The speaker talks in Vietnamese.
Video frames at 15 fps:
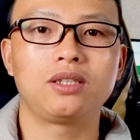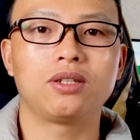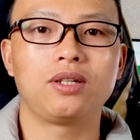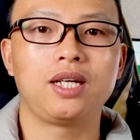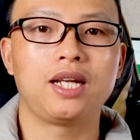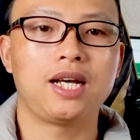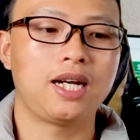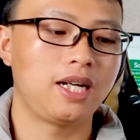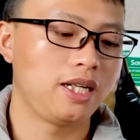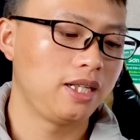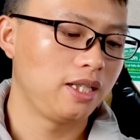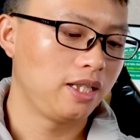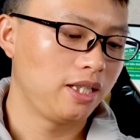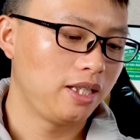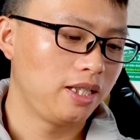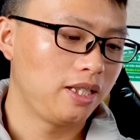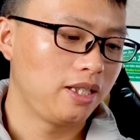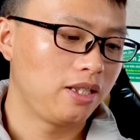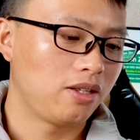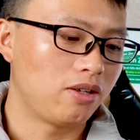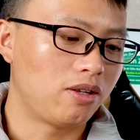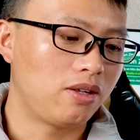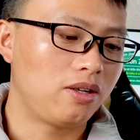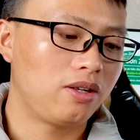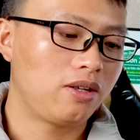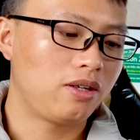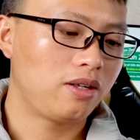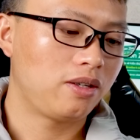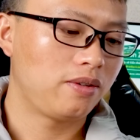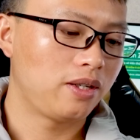cho nên là
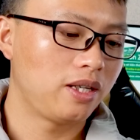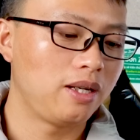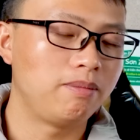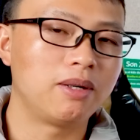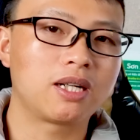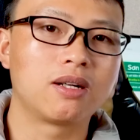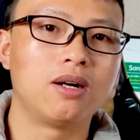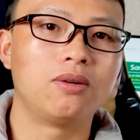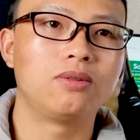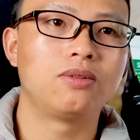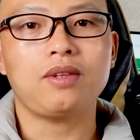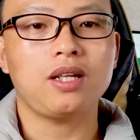nó hơi mất công.